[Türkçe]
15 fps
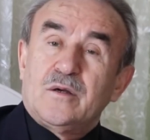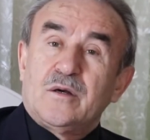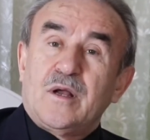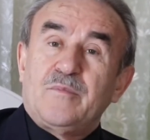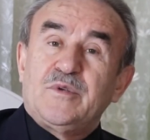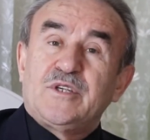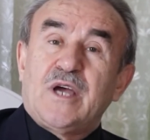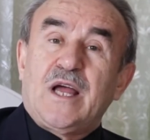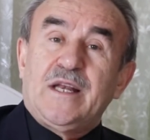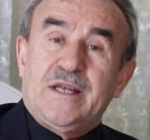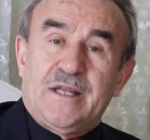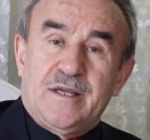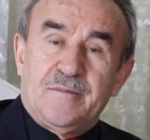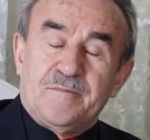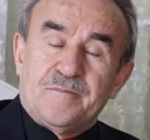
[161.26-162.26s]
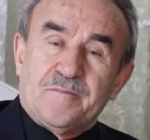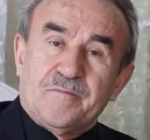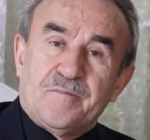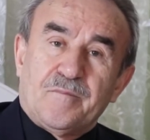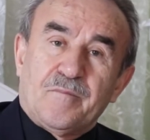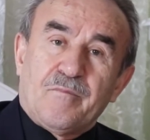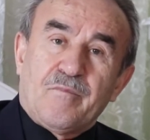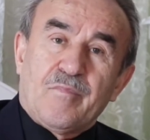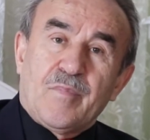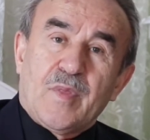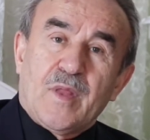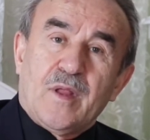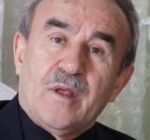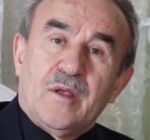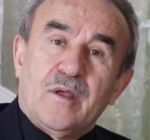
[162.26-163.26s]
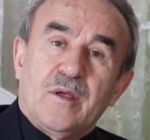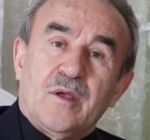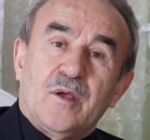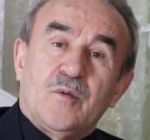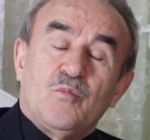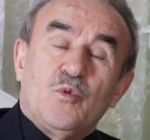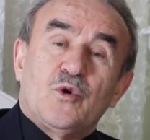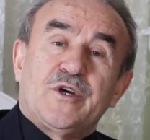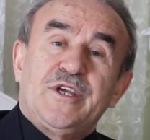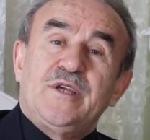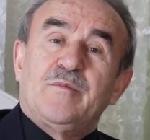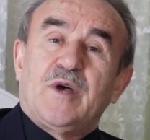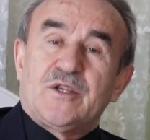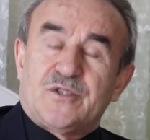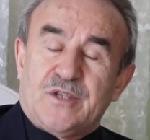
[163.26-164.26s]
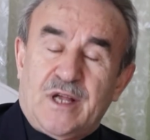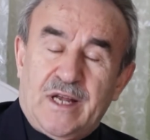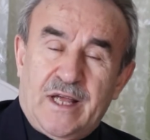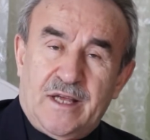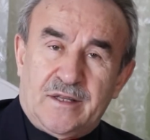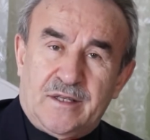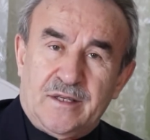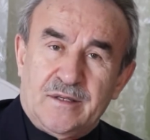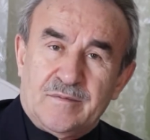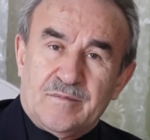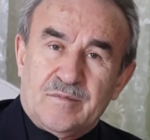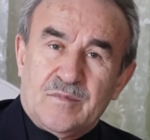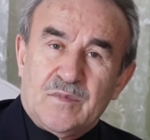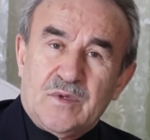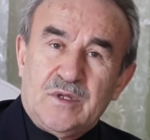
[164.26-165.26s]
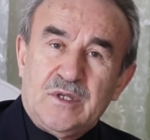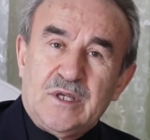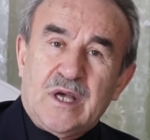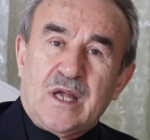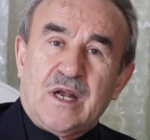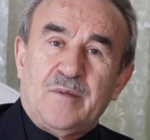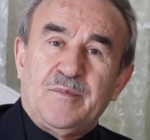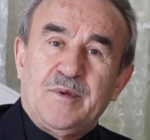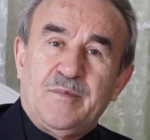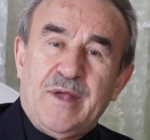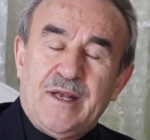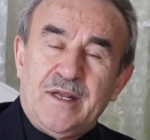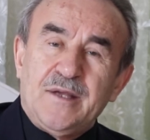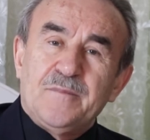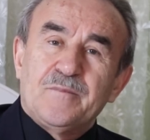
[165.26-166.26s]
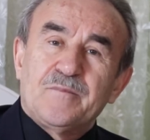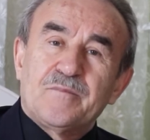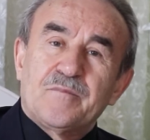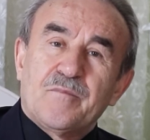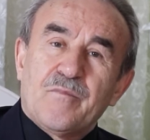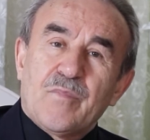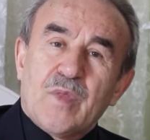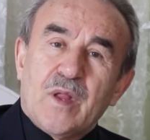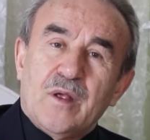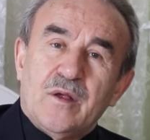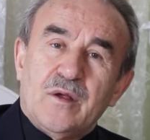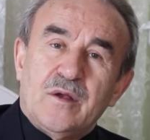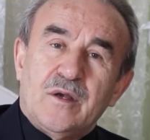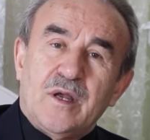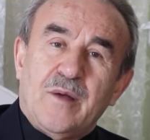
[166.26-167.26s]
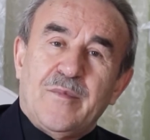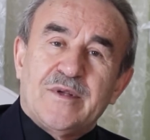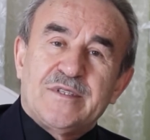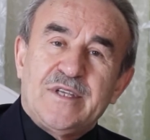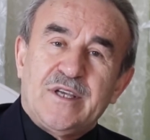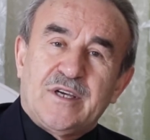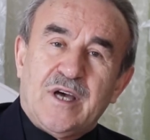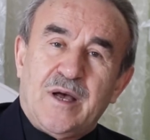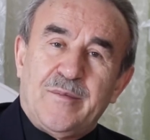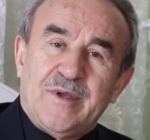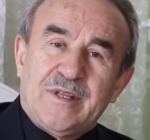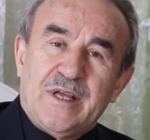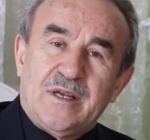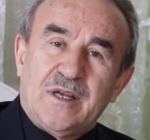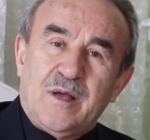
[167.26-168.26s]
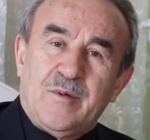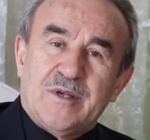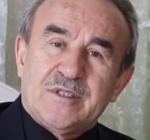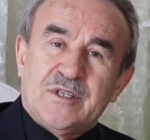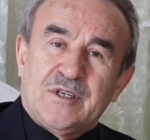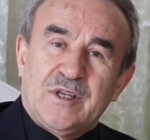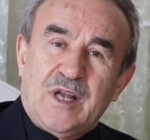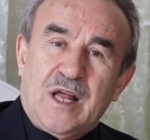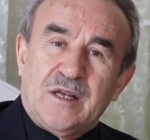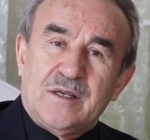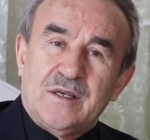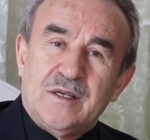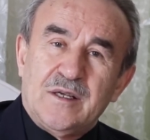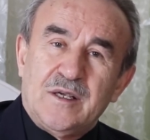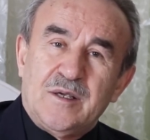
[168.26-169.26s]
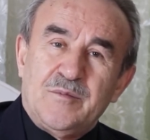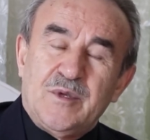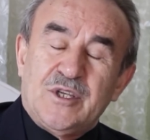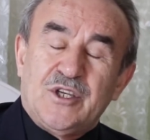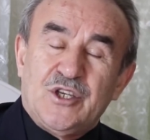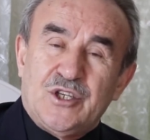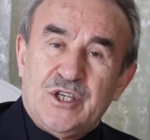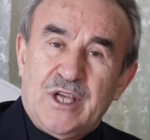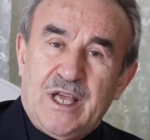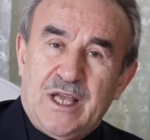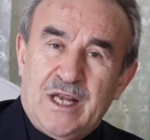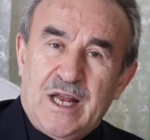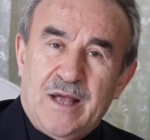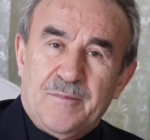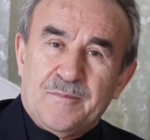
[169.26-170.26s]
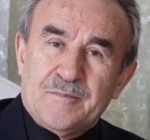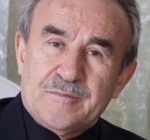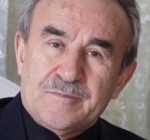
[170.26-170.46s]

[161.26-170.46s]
Rabbi cealni mukimas salati Ya Rabbi beni namazı ikam eden, namazı kılan bir kişi eyle.